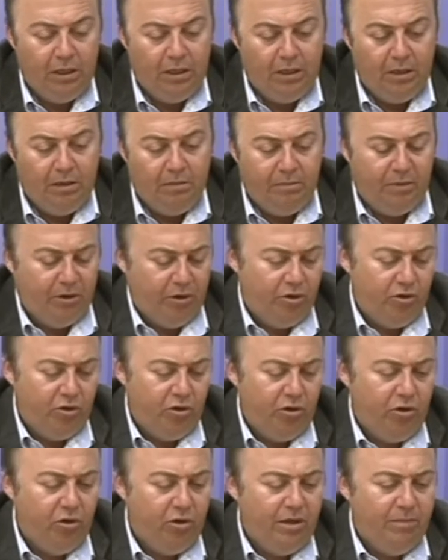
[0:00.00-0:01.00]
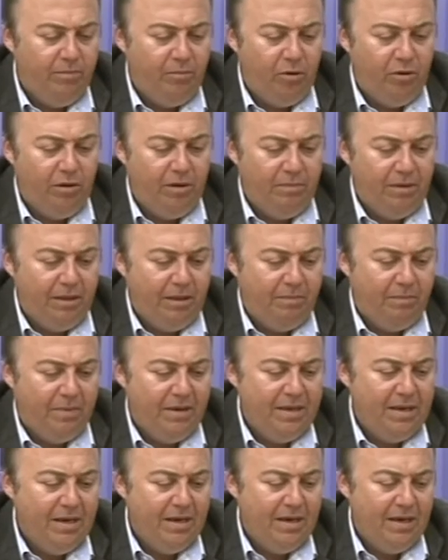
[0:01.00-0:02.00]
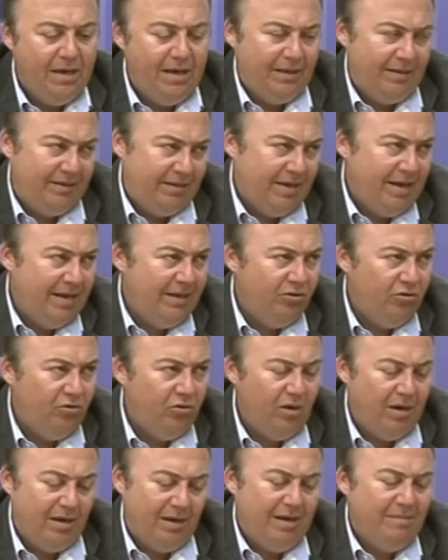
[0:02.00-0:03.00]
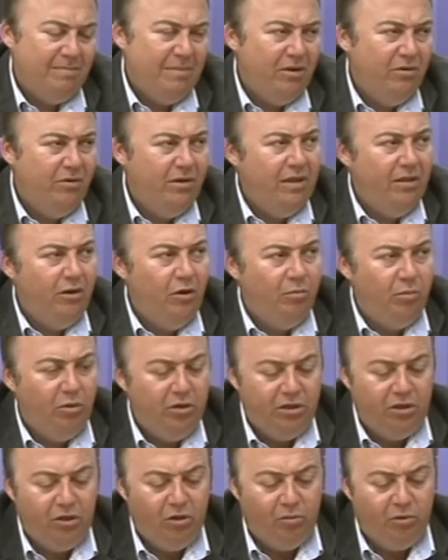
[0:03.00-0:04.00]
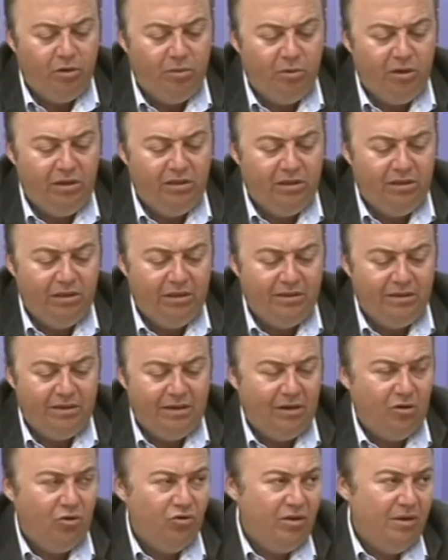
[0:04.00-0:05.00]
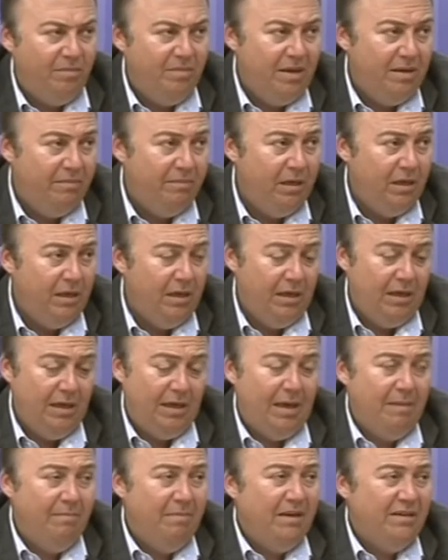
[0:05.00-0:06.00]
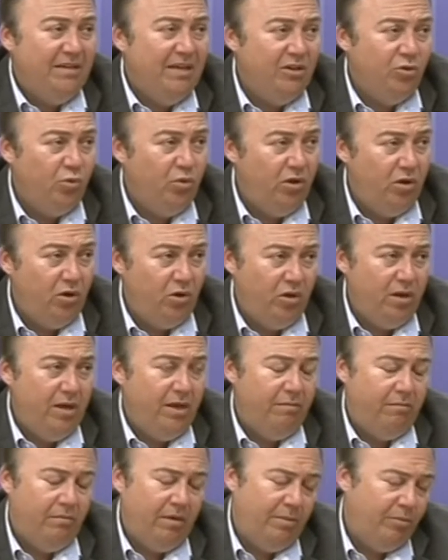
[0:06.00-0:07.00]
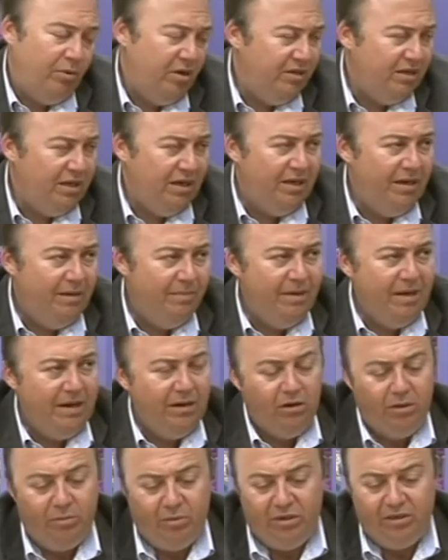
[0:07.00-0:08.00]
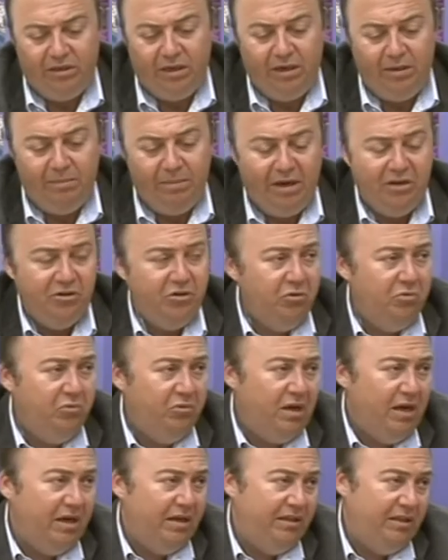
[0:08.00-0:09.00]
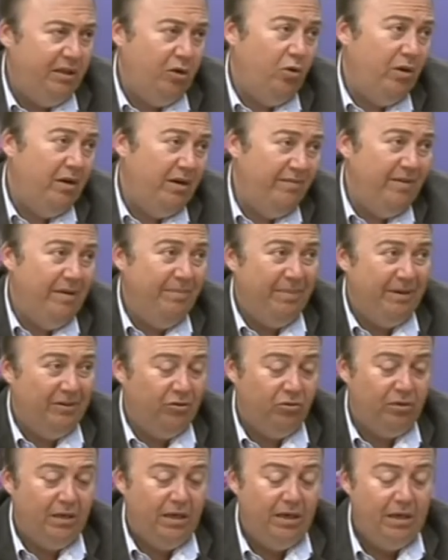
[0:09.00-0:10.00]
pero yo no creo que el problema de España sea eso, ¿no? La gran mayoría de los políticos, bueno, pues intenta hacer las cosas bien en base a su ideología. Le pueden salir bien, le pueden salir mal. Yo nunca critico a nivel personal,